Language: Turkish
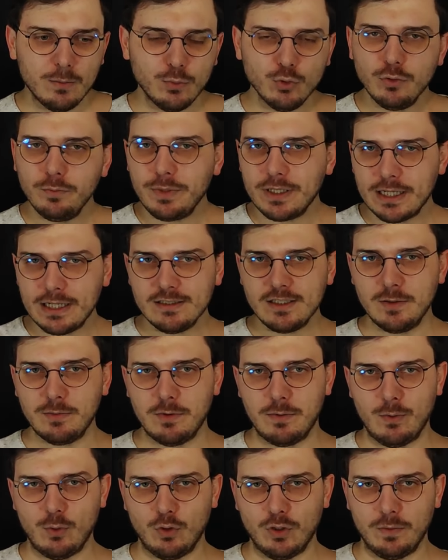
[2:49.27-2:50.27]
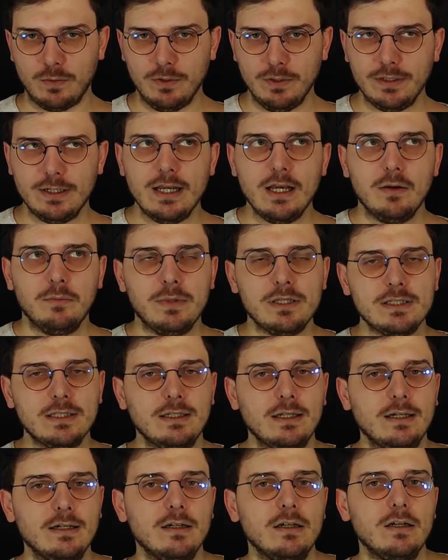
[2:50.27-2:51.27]
Bunun birkaç sebebi olabilir.
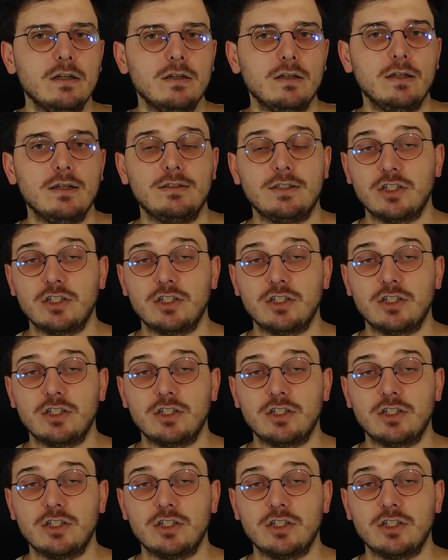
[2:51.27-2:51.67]
Mesela e,